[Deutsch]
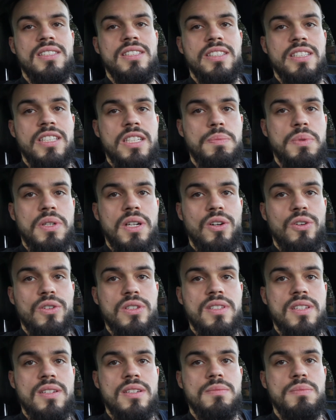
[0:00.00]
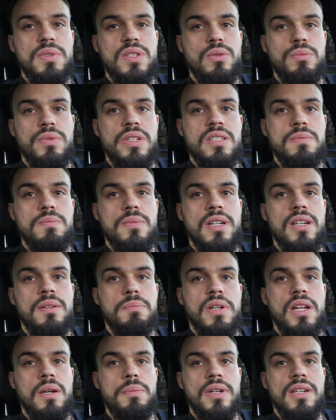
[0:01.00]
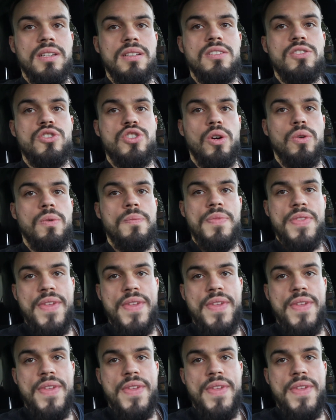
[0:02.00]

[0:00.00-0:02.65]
Ich bin raus, bis zum nächsten Mal, bleibt dran, ciao.